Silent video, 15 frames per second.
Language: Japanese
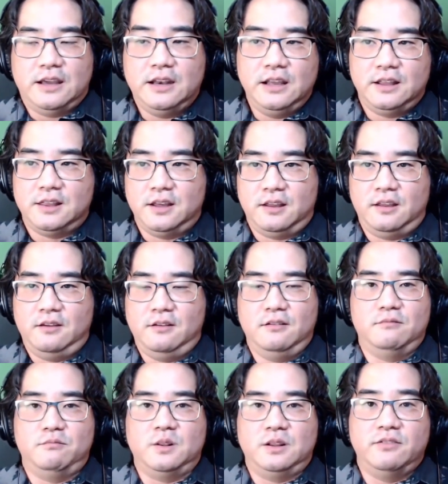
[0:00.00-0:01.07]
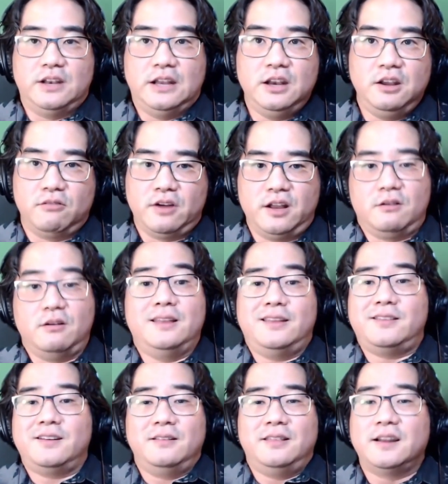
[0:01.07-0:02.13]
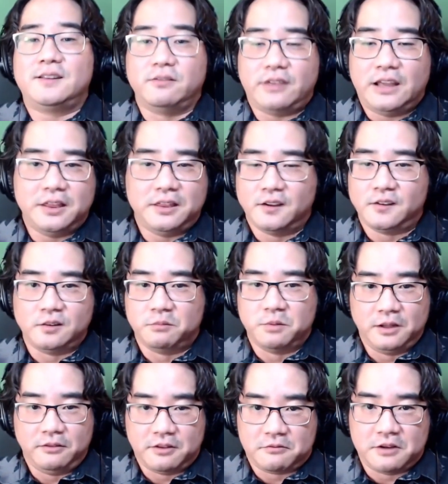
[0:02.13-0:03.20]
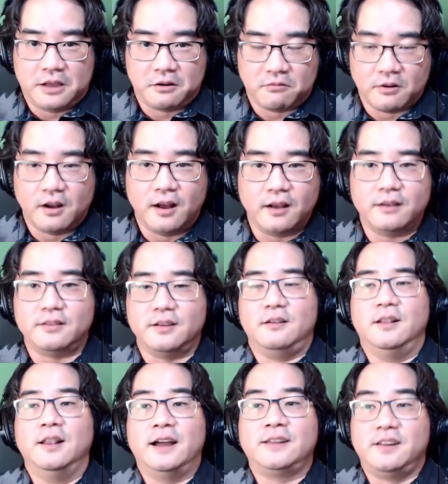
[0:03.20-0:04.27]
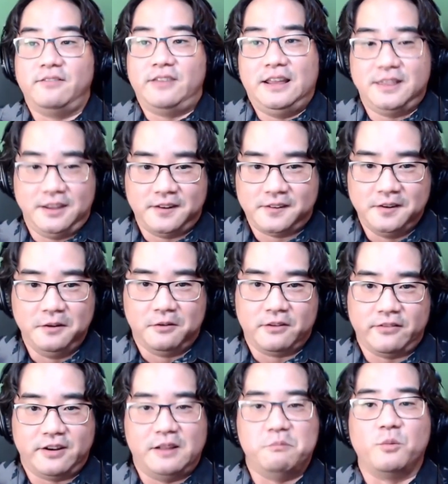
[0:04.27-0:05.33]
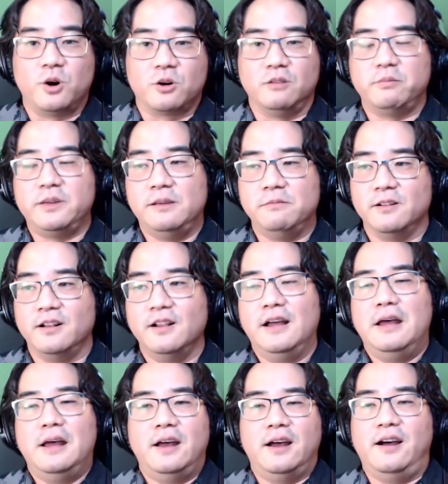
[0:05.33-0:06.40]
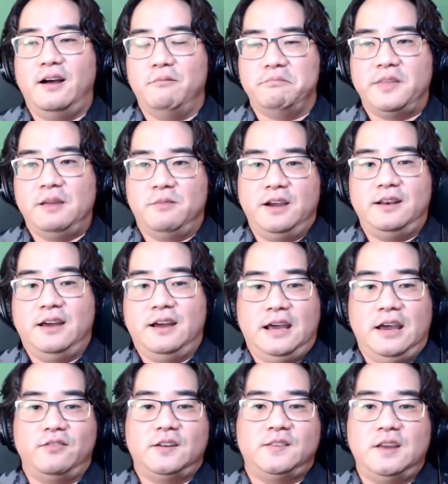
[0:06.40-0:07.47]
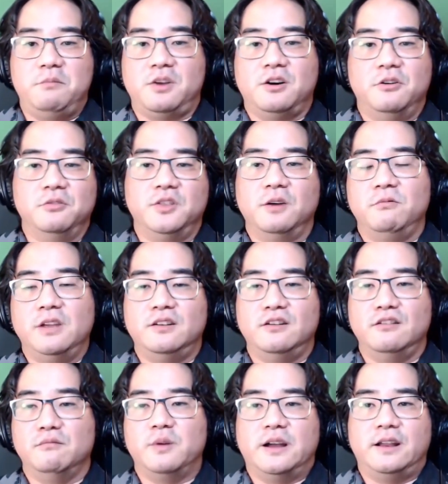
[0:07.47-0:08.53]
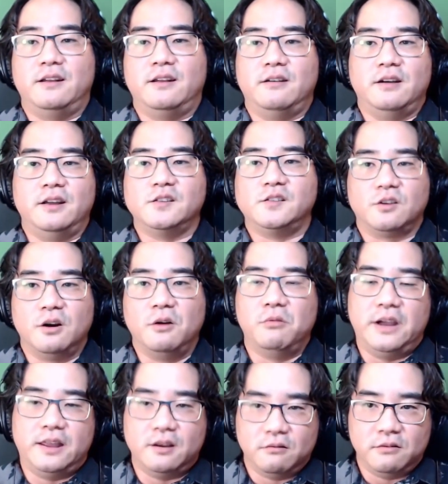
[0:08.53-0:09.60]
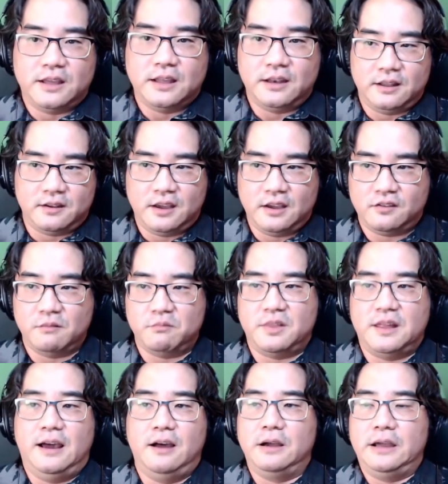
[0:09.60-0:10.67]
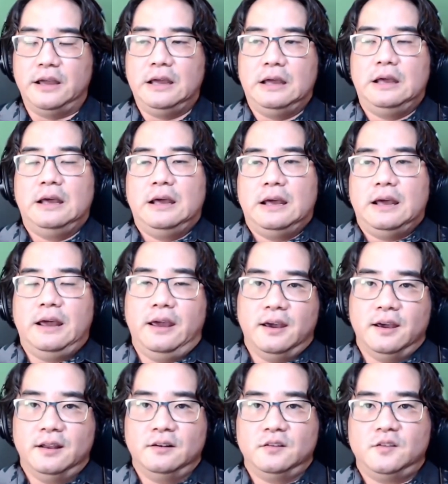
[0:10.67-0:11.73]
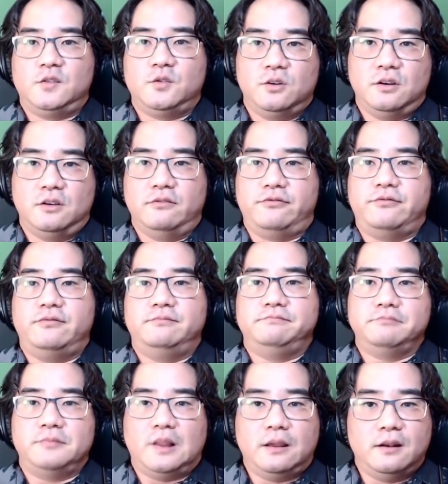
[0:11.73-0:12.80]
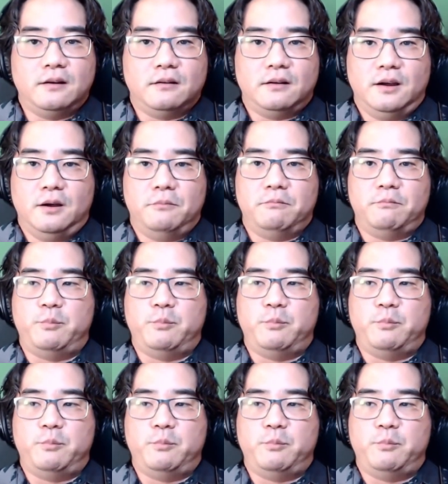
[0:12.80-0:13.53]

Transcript: あなたは無信者なんですね。何も信じてないんですね。こういうことしてあなたたちするのいけないんですよっていうふうなえー、場、上からの立場で話すのは良くないですね。